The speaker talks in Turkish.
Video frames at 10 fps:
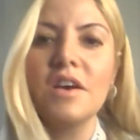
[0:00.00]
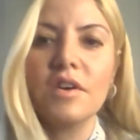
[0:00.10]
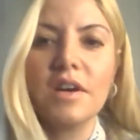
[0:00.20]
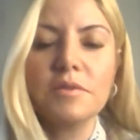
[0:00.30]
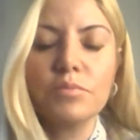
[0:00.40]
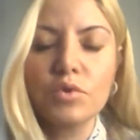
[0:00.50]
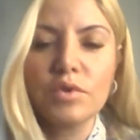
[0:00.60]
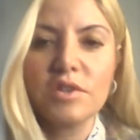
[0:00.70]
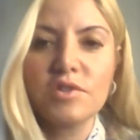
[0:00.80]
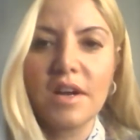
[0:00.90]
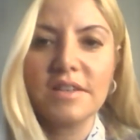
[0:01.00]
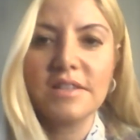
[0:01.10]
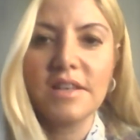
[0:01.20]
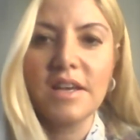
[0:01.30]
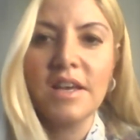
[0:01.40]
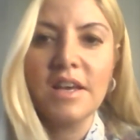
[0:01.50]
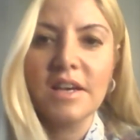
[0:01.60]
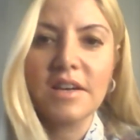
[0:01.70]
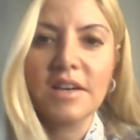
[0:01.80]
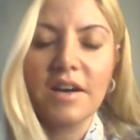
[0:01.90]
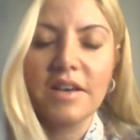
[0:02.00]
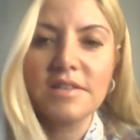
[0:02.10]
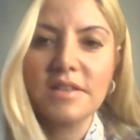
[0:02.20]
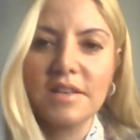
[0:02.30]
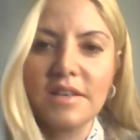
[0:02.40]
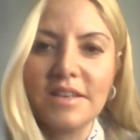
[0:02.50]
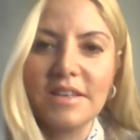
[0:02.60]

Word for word: Fakat bu süreçlerde de gayet e,